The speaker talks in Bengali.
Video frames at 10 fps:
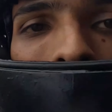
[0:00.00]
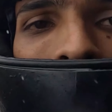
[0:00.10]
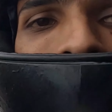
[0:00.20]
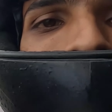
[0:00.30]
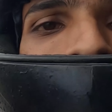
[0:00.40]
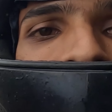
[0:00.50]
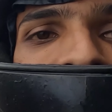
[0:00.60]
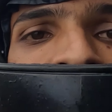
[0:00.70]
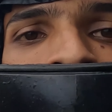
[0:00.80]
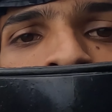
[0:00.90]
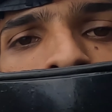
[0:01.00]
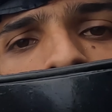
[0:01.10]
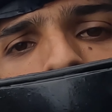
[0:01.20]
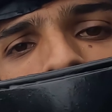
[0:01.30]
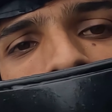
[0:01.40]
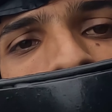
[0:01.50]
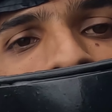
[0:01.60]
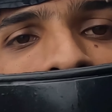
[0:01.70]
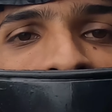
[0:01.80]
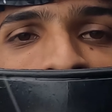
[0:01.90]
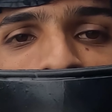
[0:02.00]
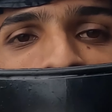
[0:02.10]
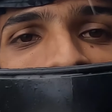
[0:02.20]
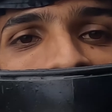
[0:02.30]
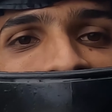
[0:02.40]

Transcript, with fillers: বাট এনজয়ও হচ্ছে মারাত্মক